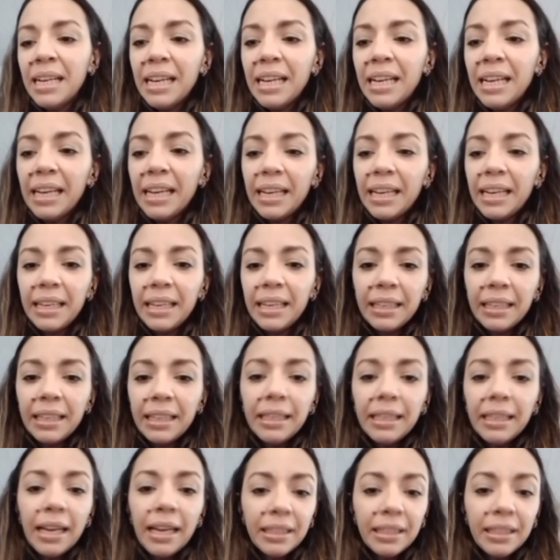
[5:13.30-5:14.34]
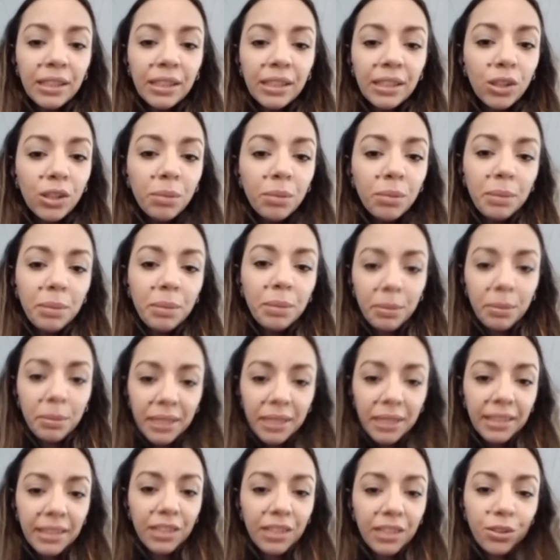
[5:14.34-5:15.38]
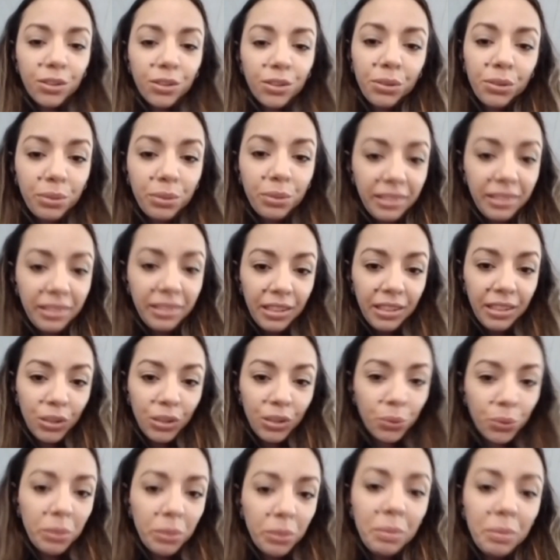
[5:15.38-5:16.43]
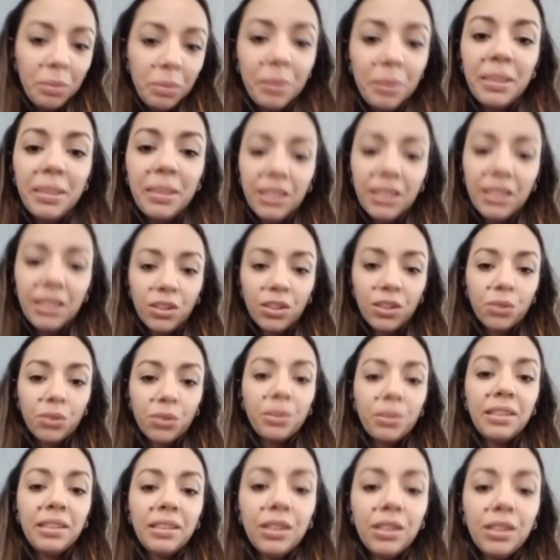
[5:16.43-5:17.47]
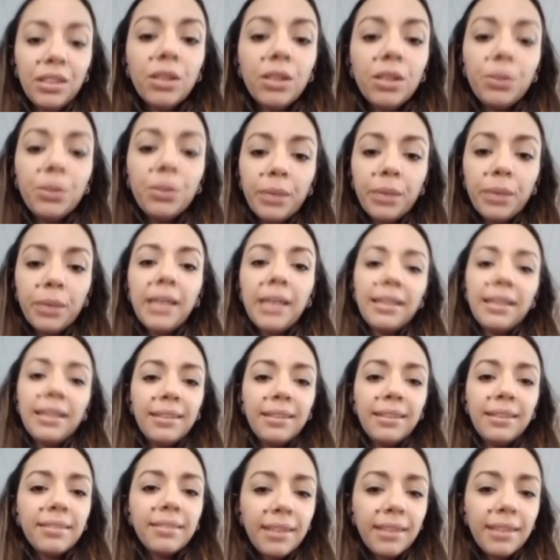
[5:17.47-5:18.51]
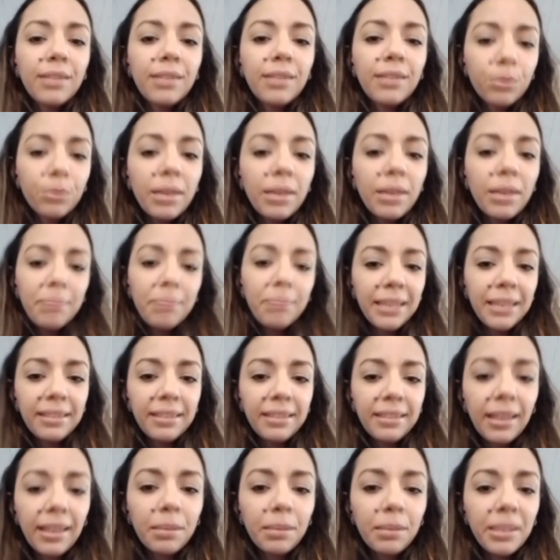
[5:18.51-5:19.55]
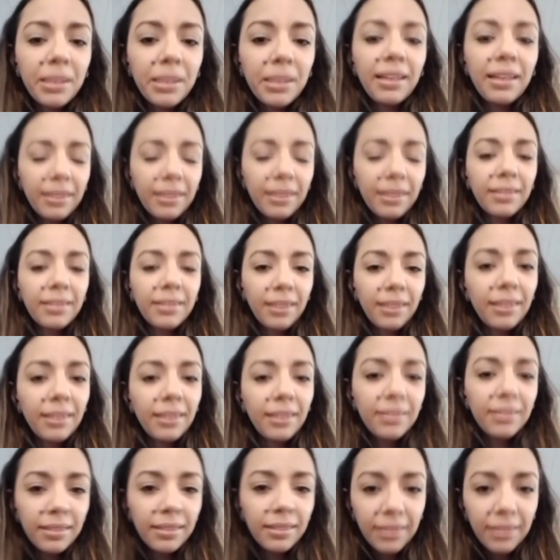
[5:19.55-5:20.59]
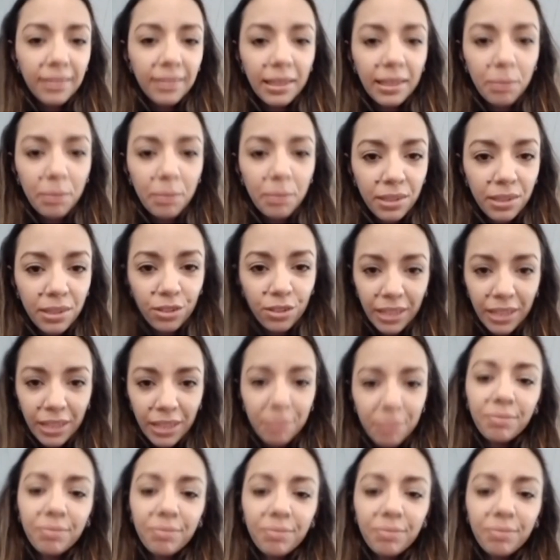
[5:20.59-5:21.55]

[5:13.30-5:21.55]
Eh, y ahí tengo mi primer intento de suicidio. Tuve mi primer intento de suicidio en una, tras una paliza que me da esta, esta persona.